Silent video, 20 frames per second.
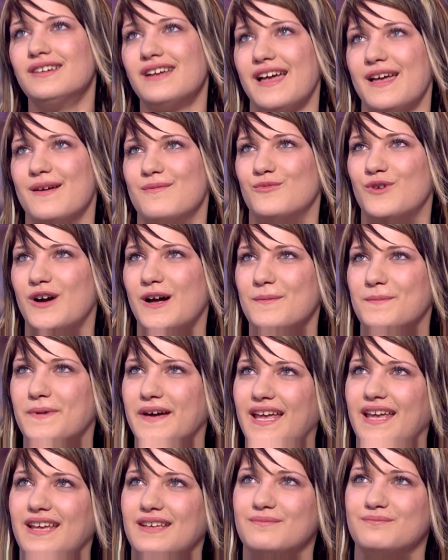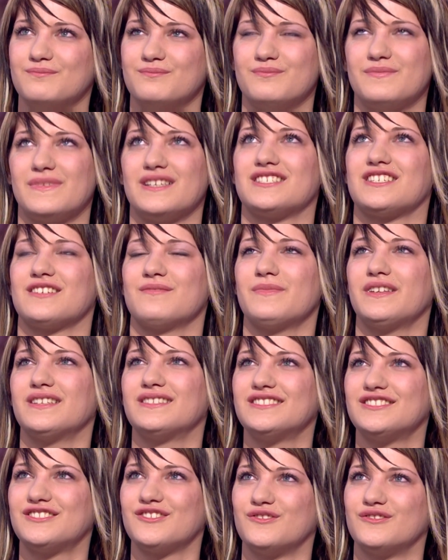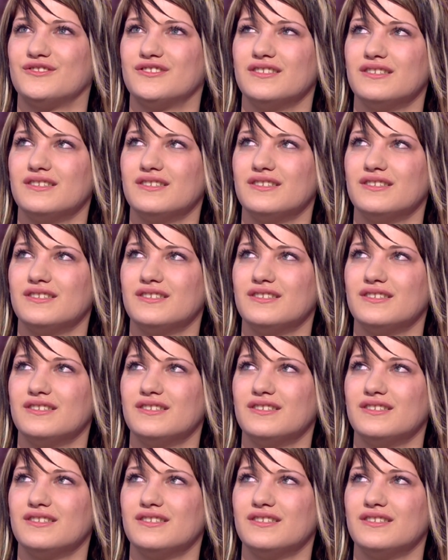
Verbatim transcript: un mois après, mais jamais dix ans.